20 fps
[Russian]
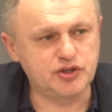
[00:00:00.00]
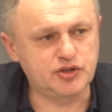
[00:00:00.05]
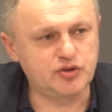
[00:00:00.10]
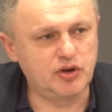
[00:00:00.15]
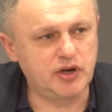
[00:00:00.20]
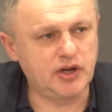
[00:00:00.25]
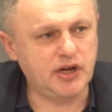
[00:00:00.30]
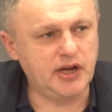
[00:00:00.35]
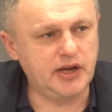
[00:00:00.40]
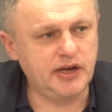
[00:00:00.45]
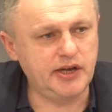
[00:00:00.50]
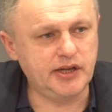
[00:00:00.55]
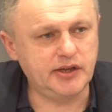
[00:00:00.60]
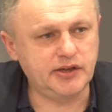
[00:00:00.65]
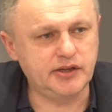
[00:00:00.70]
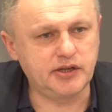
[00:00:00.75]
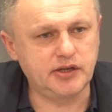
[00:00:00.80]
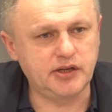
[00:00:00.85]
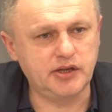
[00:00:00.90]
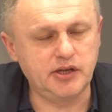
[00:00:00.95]
столько
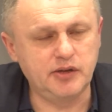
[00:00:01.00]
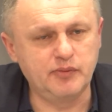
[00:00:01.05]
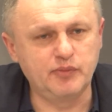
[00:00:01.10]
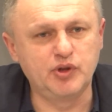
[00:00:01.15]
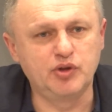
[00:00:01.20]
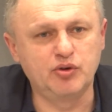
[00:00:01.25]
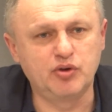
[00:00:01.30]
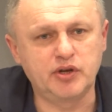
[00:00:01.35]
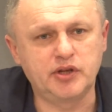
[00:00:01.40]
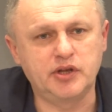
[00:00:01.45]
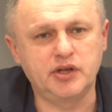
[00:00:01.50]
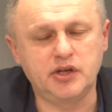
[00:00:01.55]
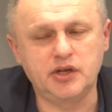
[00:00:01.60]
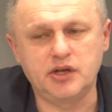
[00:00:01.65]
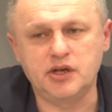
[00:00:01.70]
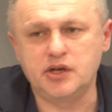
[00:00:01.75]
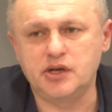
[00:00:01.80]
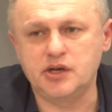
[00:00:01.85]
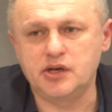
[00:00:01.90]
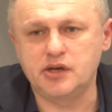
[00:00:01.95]
лет, и
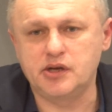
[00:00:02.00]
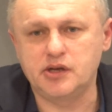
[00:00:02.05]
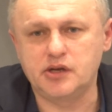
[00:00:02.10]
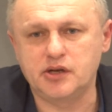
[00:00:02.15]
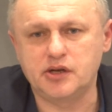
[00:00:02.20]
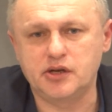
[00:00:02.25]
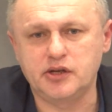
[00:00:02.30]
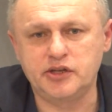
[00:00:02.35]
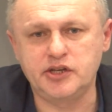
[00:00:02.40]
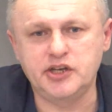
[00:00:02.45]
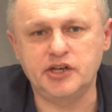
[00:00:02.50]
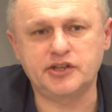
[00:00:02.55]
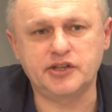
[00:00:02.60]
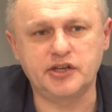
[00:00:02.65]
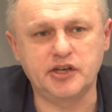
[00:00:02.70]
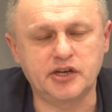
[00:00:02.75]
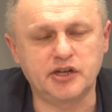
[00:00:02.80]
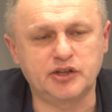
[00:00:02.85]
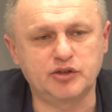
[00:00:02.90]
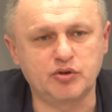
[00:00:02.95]
многие
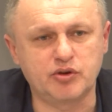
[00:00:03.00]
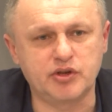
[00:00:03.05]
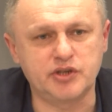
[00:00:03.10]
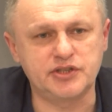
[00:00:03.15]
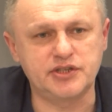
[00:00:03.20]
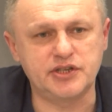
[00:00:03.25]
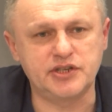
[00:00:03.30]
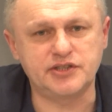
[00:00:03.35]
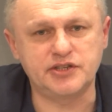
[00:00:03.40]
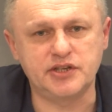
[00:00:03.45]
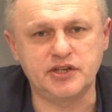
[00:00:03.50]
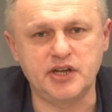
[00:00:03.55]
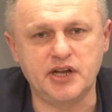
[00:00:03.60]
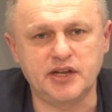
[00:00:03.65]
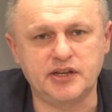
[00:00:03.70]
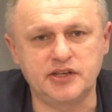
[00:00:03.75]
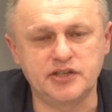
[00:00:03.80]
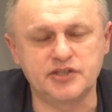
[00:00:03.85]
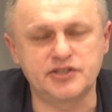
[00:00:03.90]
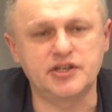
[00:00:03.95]
детки, которые здесь
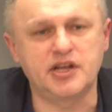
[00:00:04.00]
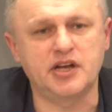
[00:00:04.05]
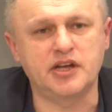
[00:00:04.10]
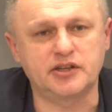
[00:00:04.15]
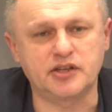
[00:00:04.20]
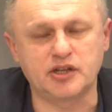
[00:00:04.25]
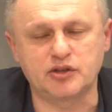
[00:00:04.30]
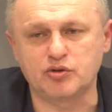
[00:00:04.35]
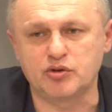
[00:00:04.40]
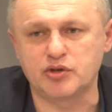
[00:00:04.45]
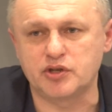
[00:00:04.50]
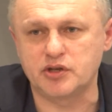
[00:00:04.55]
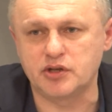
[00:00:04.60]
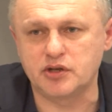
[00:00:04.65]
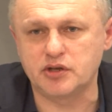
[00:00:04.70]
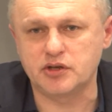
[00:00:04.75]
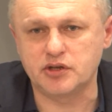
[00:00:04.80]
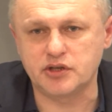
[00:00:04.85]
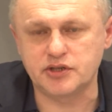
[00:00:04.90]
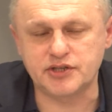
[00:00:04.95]
сидят, не знают о той
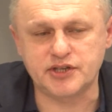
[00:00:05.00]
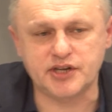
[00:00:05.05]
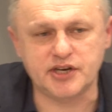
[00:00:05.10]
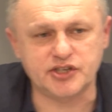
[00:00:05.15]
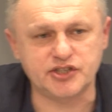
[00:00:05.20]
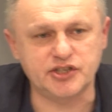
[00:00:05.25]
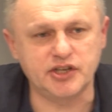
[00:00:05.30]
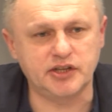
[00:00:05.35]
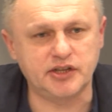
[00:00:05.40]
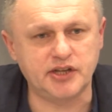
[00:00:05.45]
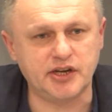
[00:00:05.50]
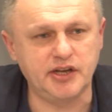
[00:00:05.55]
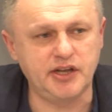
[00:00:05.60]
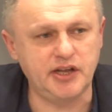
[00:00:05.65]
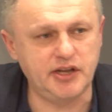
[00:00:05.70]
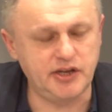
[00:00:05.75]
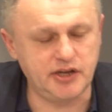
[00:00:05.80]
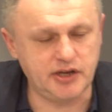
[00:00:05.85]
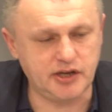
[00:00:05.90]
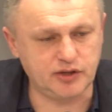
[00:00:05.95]
страшной
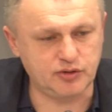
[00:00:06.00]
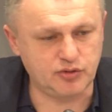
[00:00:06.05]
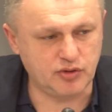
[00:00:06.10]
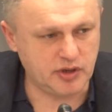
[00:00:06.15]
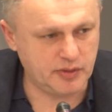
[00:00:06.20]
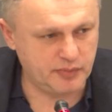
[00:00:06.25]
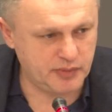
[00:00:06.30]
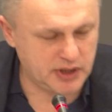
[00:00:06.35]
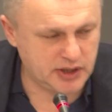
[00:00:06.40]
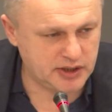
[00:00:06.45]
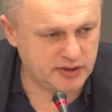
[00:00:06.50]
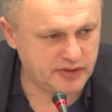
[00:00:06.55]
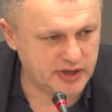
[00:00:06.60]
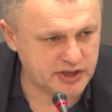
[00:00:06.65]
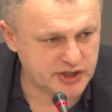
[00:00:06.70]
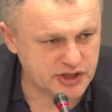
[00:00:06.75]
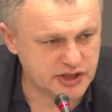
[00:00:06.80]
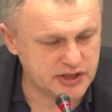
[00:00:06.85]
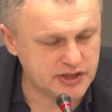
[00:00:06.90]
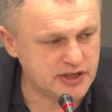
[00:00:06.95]
трагедии, которая была
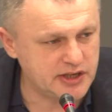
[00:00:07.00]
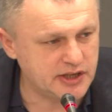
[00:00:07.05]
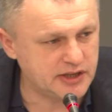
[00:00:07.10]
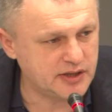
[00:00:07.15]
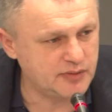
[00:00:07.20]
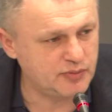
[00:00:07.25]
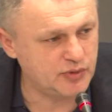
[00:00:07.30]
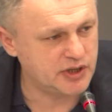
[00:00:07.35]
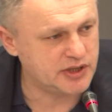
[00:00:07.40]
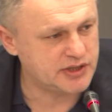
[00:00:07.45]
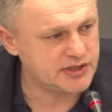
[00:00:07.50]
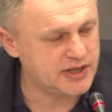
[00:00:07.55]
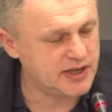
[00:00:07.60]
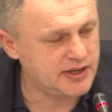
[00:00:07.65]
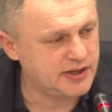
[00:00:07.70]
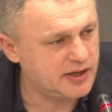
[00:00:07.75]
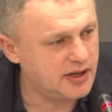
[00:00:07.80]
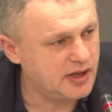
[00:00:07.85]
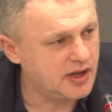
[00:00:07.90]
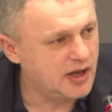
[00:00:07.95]
26 лет тому
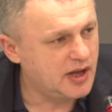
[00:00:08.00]
назад.